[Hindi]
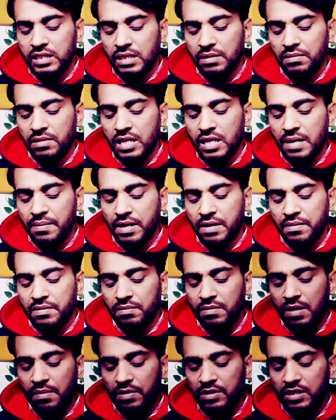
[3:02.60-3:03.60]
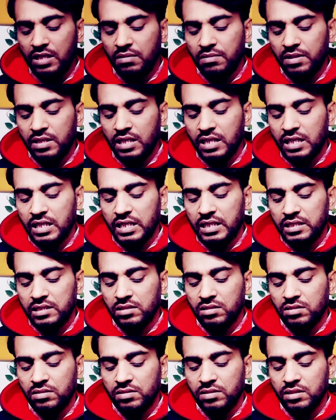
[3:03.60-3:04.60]
आप एफ आर बाईपास में क्लिक करते
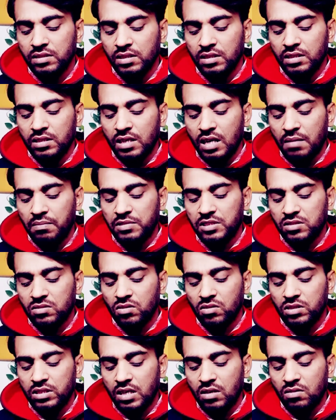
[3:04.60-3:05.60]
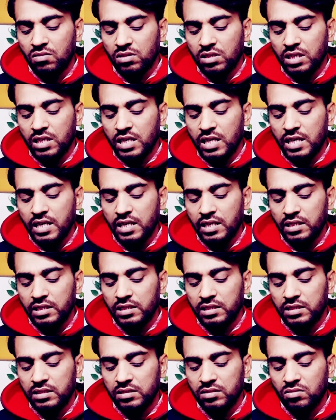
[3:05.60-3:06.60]
हो अब इसको डाउन करना है
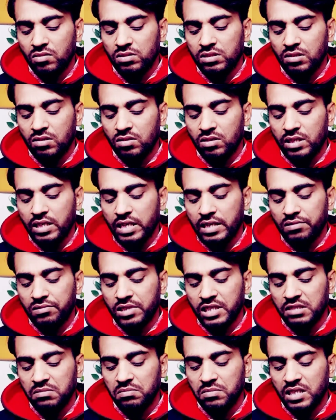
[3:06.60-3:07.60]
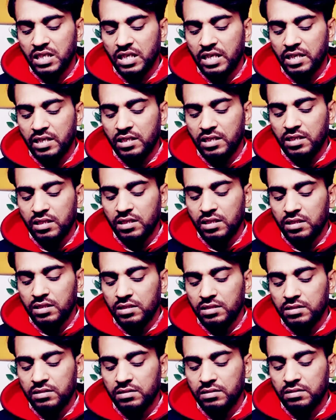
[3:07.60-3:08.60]
थोड़ा सा और एडवर्टाइजमेंट आ रहा है
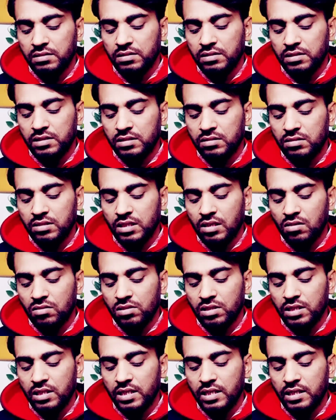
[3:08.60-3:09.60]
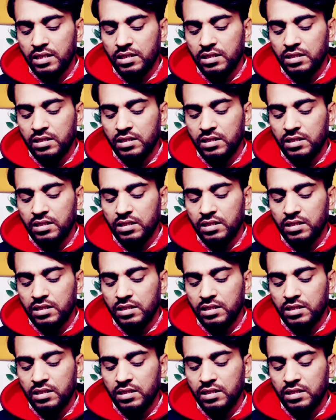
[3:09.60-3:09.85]
इसको डाउन करना है